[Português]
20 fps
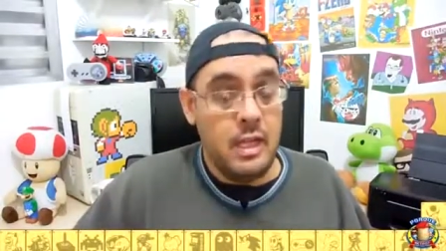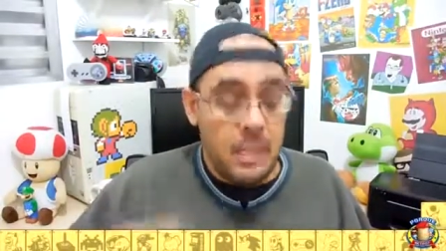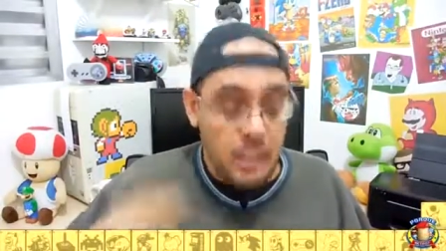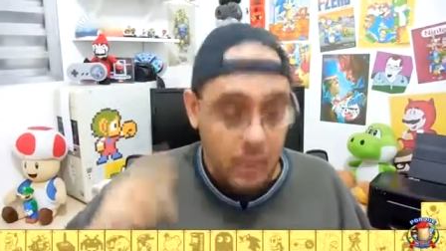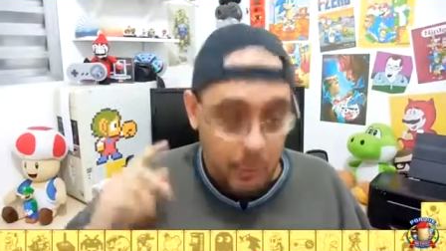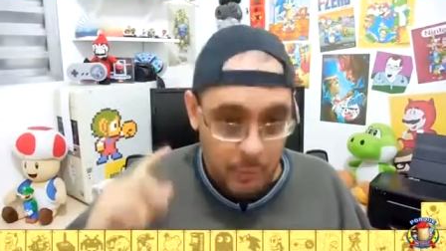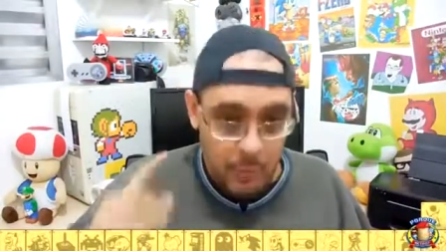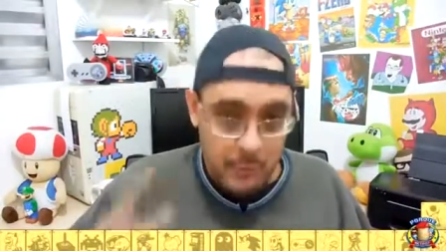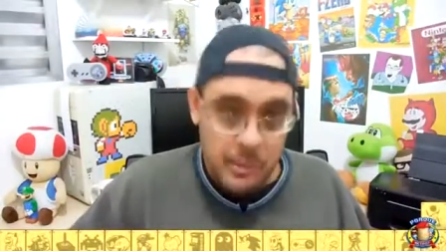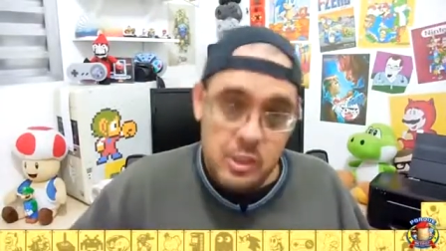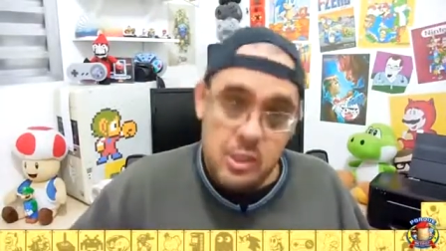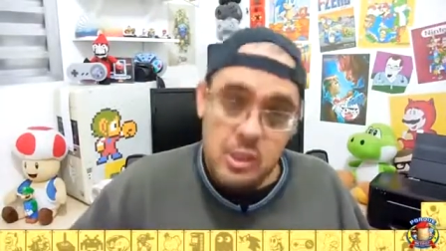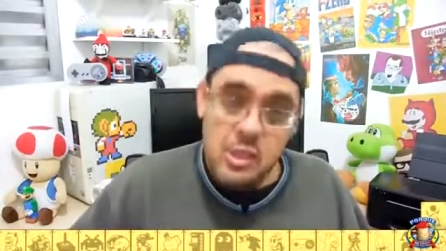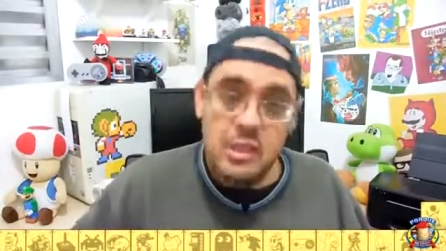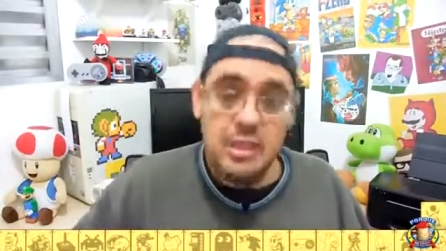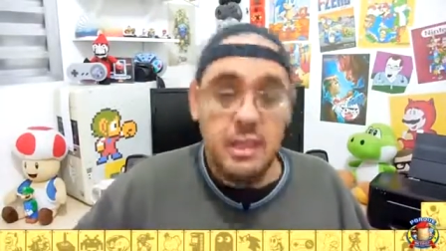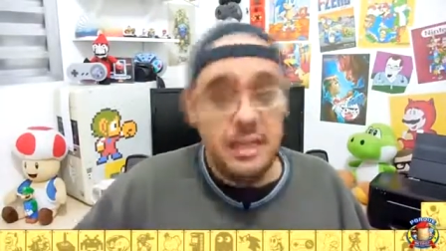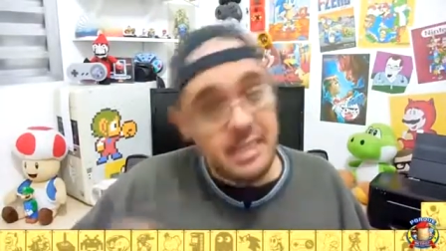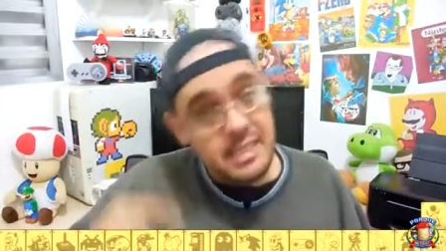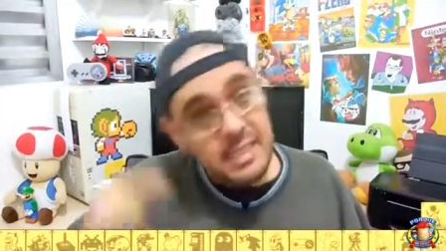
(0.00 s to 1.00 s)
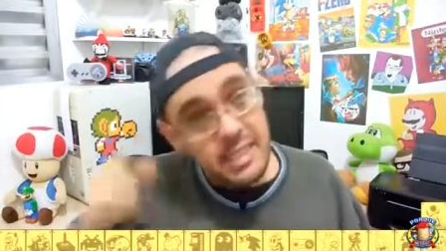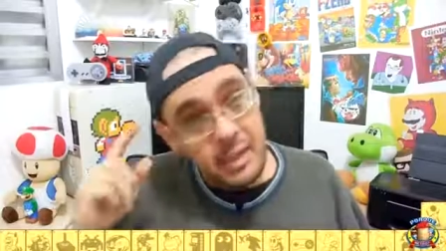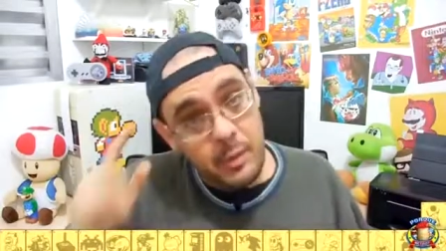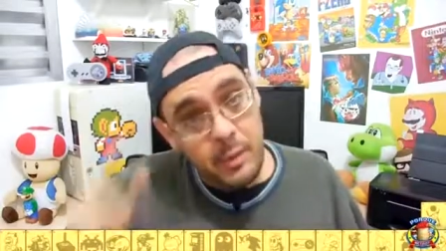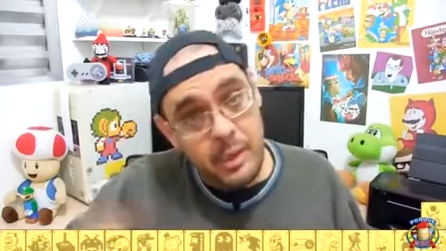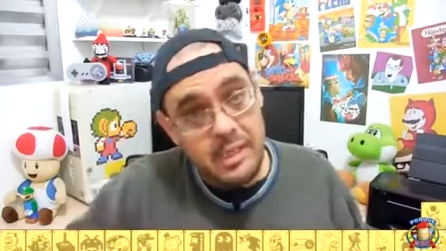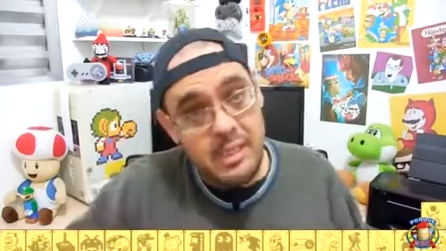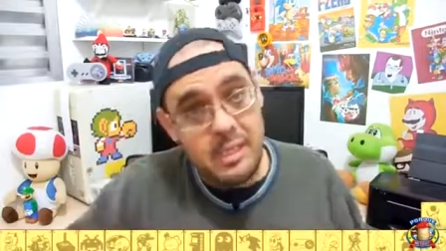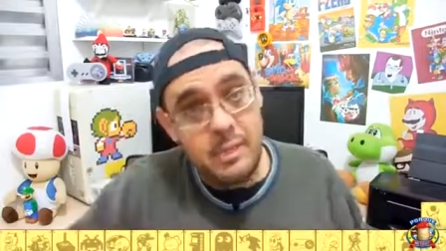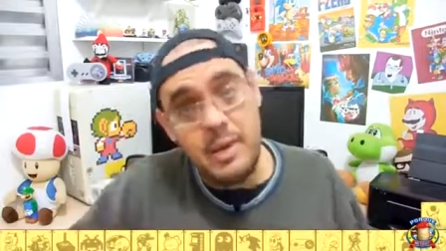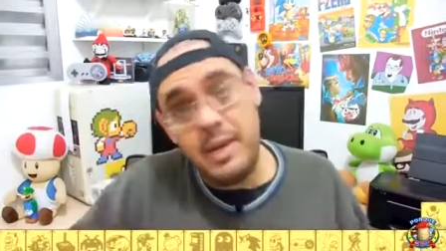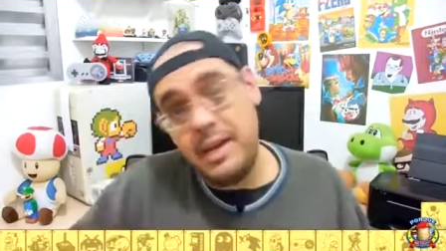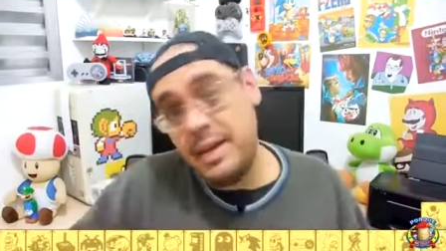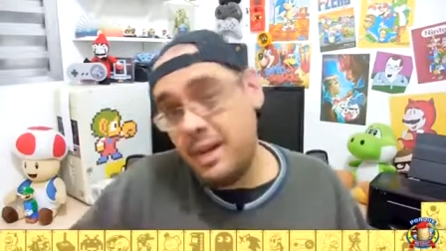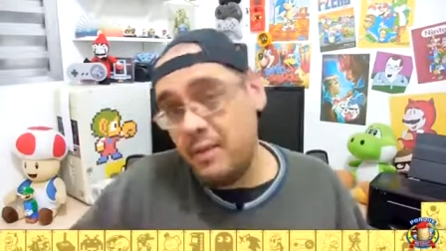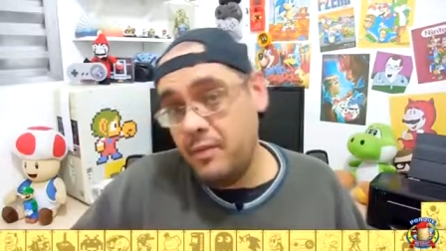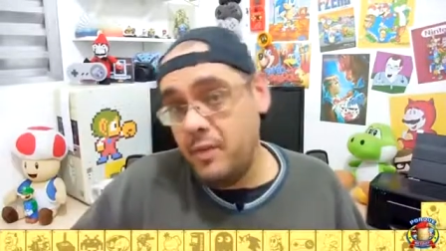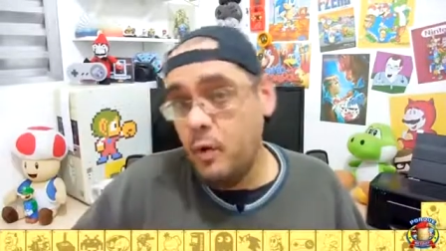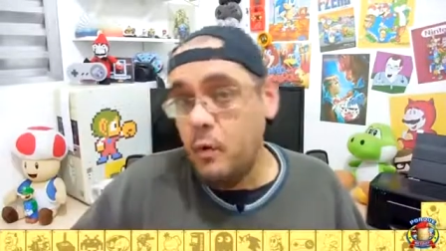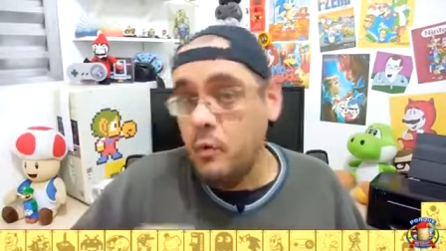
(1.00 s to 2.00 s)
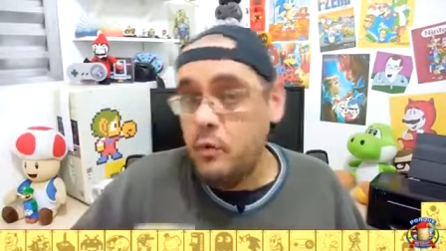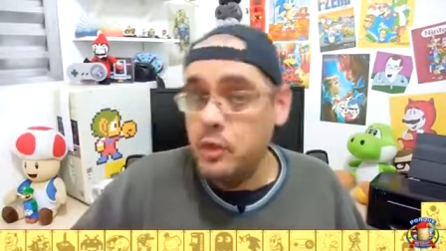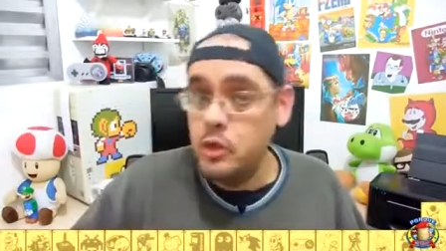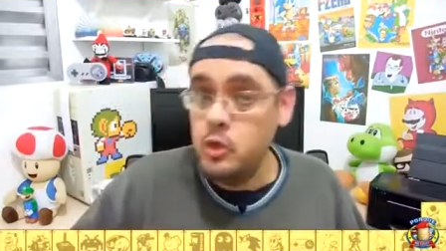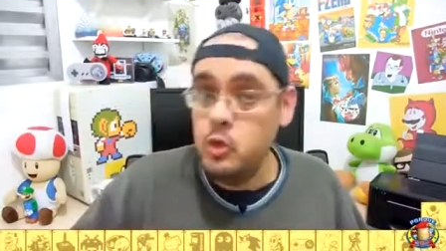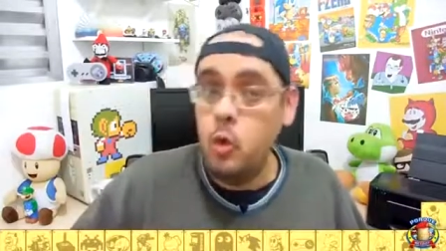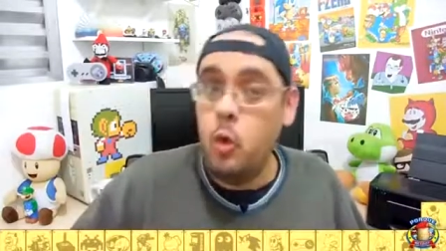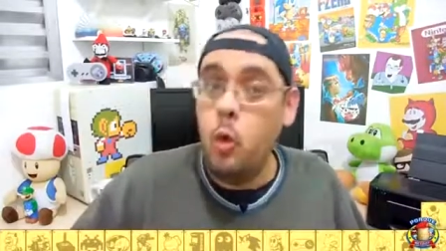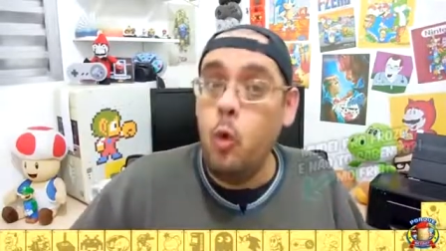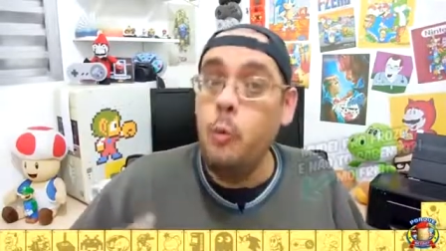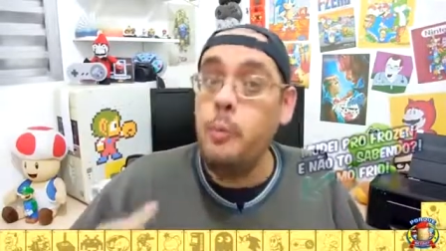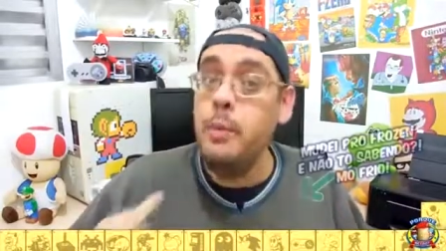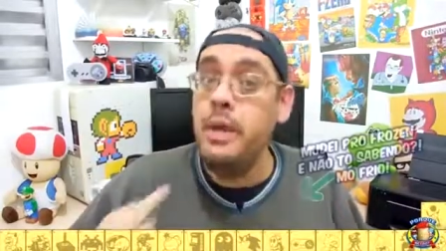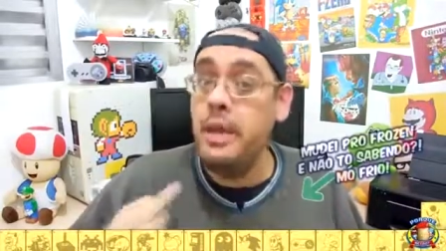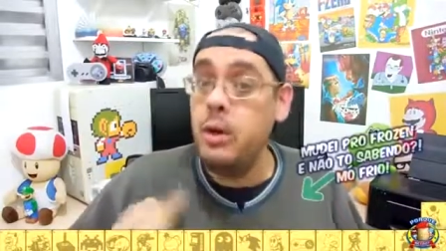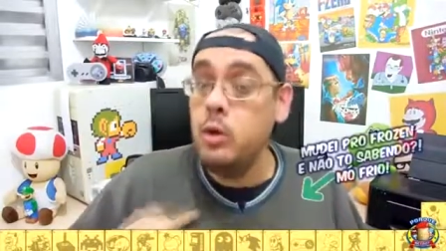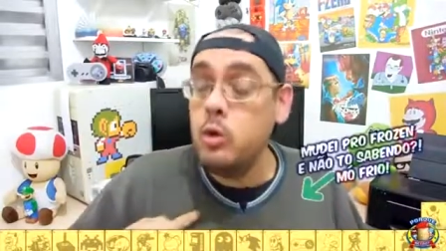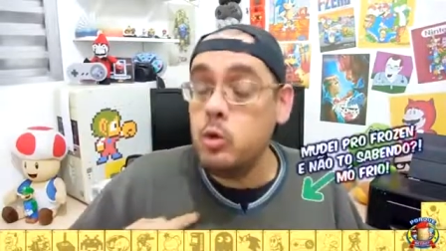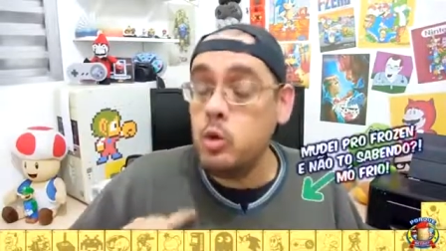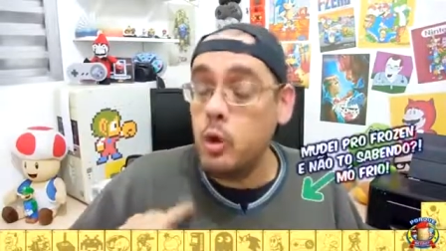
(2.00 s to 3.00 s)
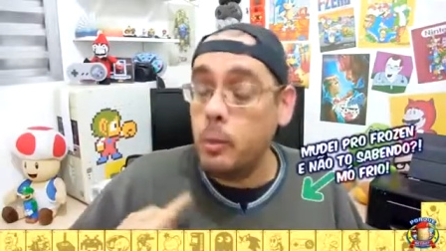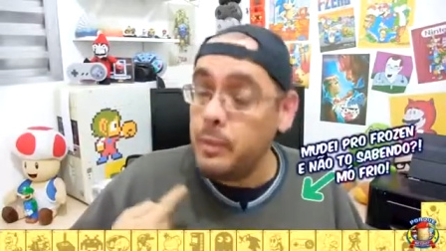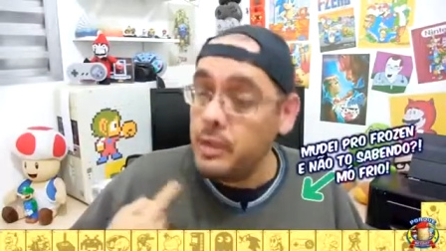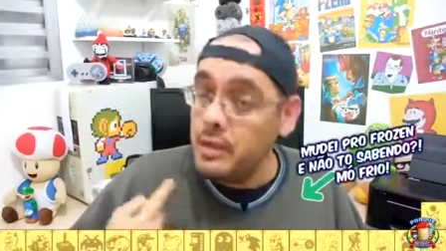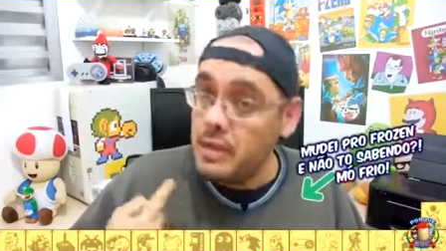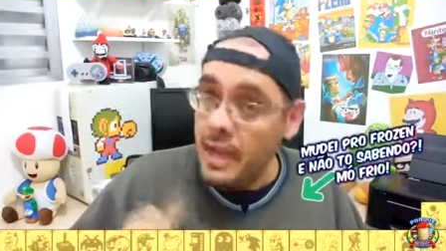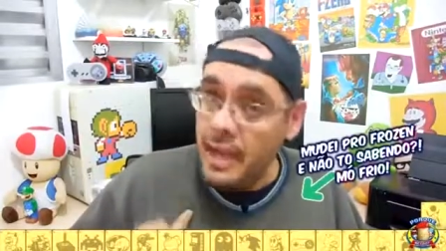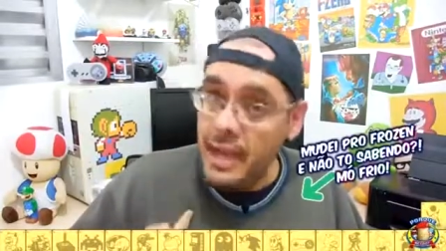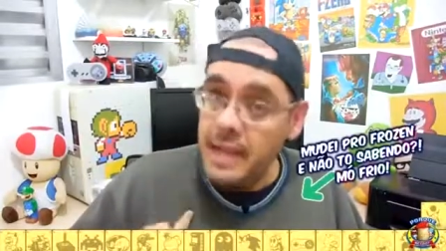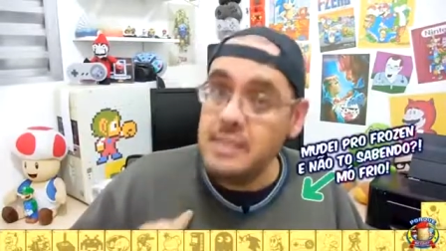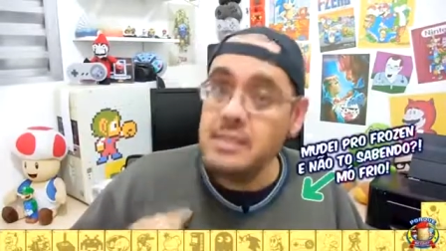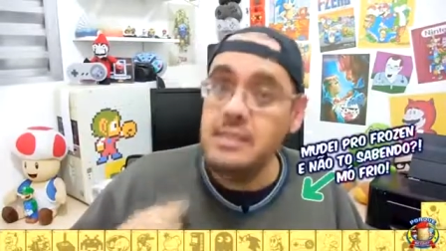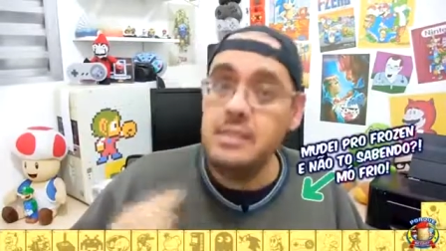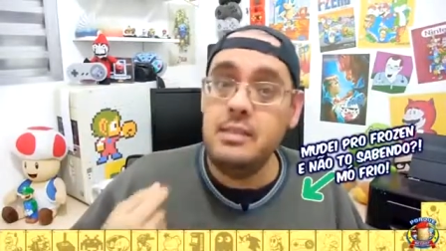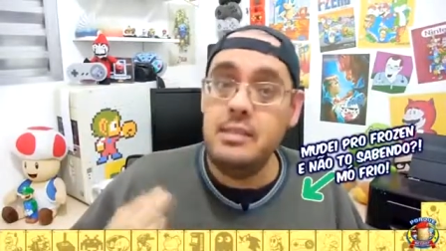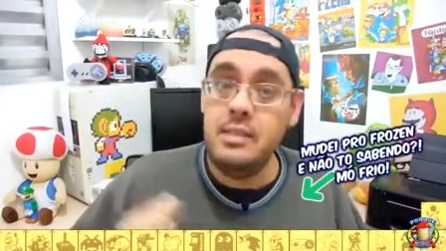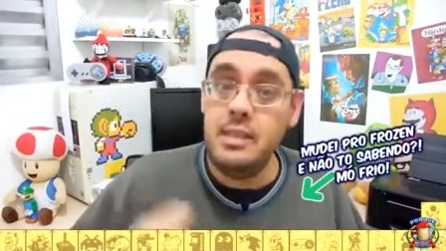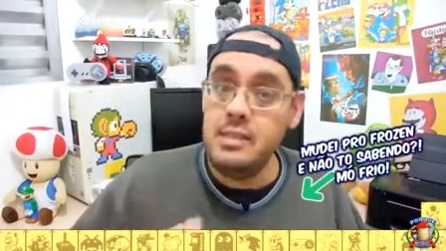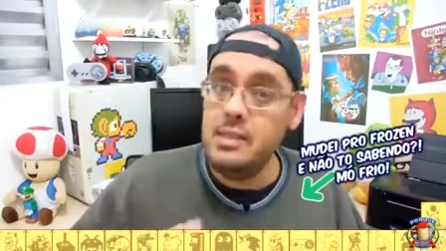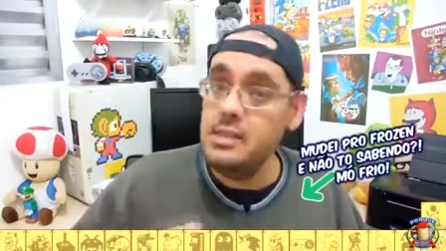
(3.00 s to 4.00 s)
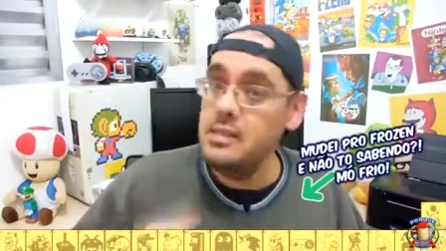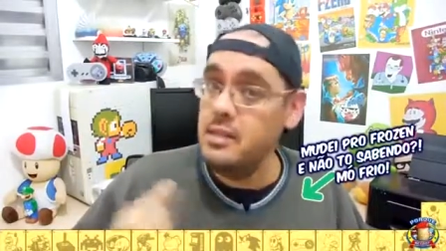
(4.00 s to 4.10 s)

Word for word: E eu prometi que na sequência eu ia gravar um vídeo com o meu top 10 Nintendo